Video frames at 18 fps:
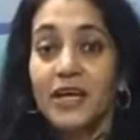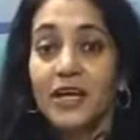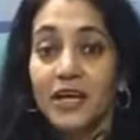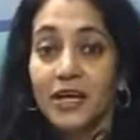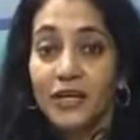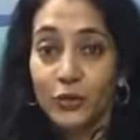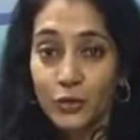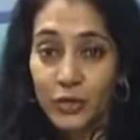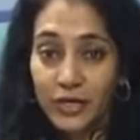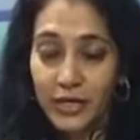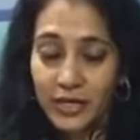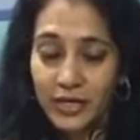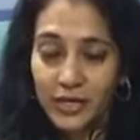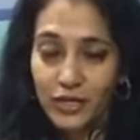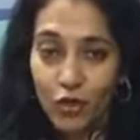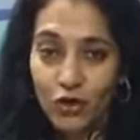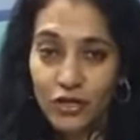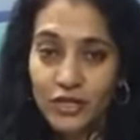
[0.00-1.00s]
यूरिन
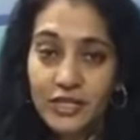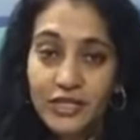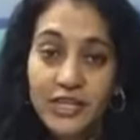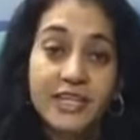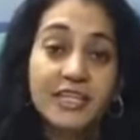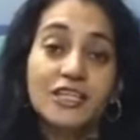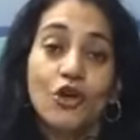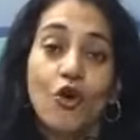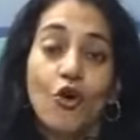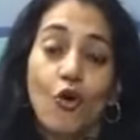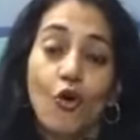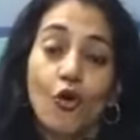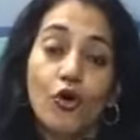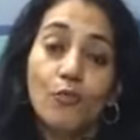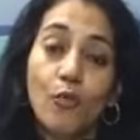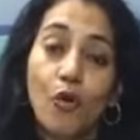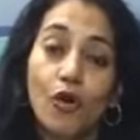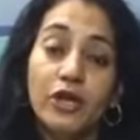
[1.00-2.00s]
इनकॉन्टिनेंस
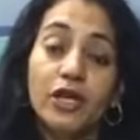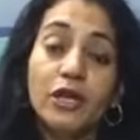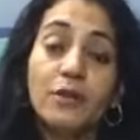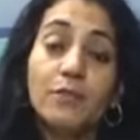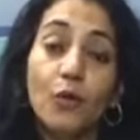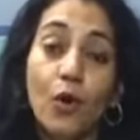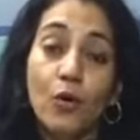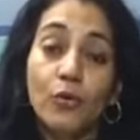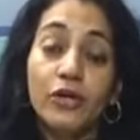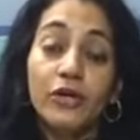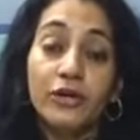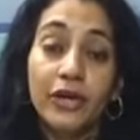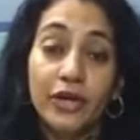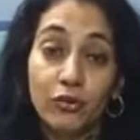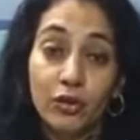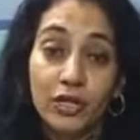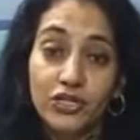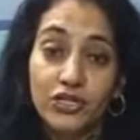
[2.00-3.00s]
और मॉर्निंग बॉवल
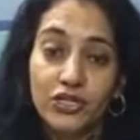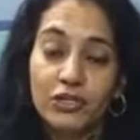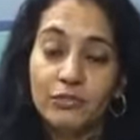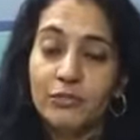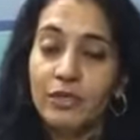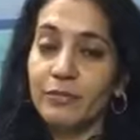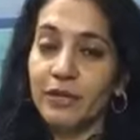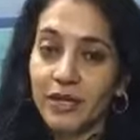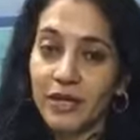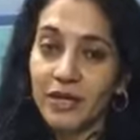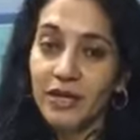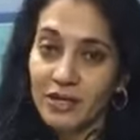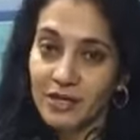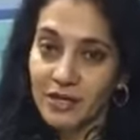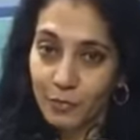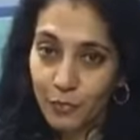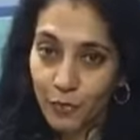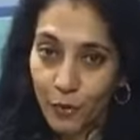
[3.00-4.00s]
रेगुलेशन भी मेरा
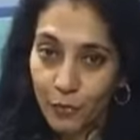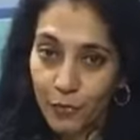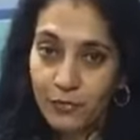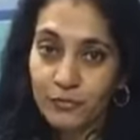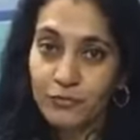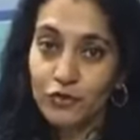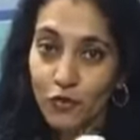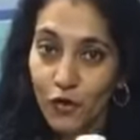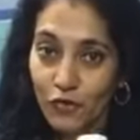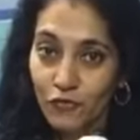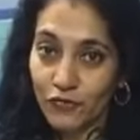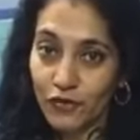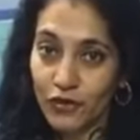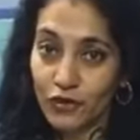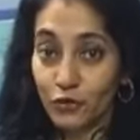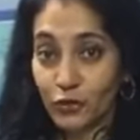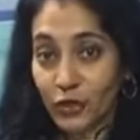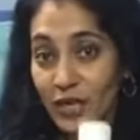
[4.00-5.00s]
प्रॉब्लम सॉल्व
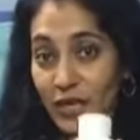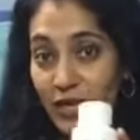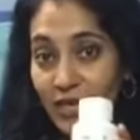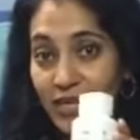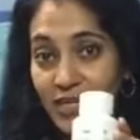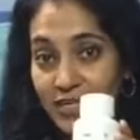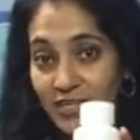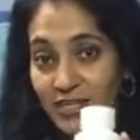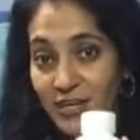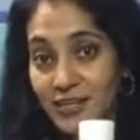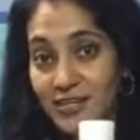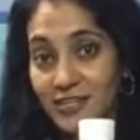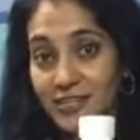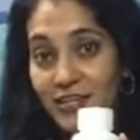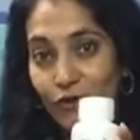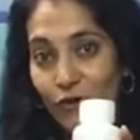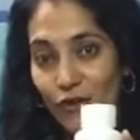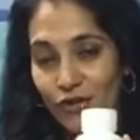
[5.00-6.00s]
कर चुका है
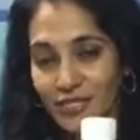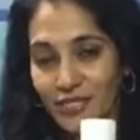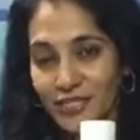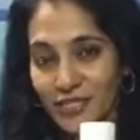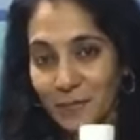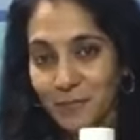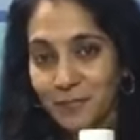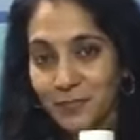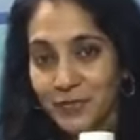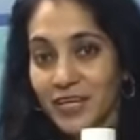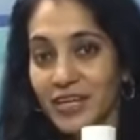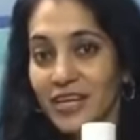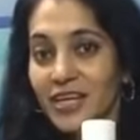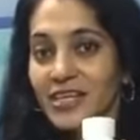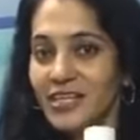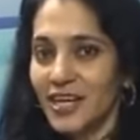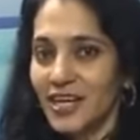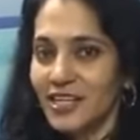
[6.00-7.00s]
टियांस का कॉडिसेप
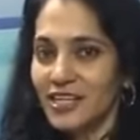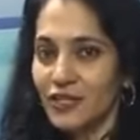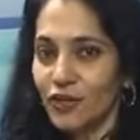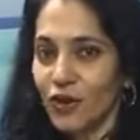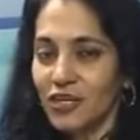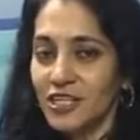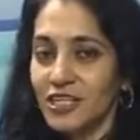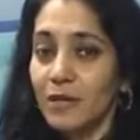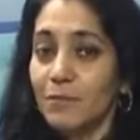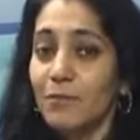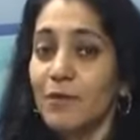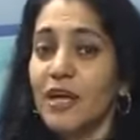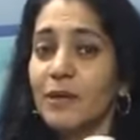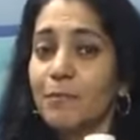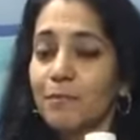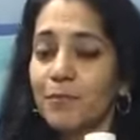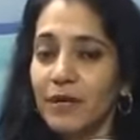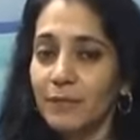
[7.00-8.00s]
टियांस स्कॉरिसेप
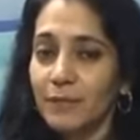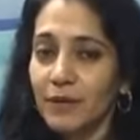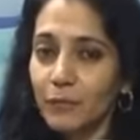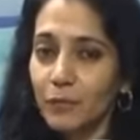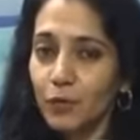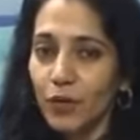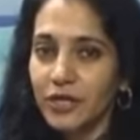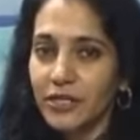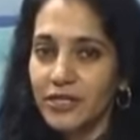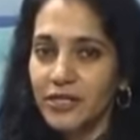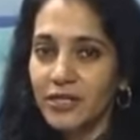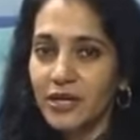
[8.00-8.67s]
एक प्रीमियम क्वालिटी का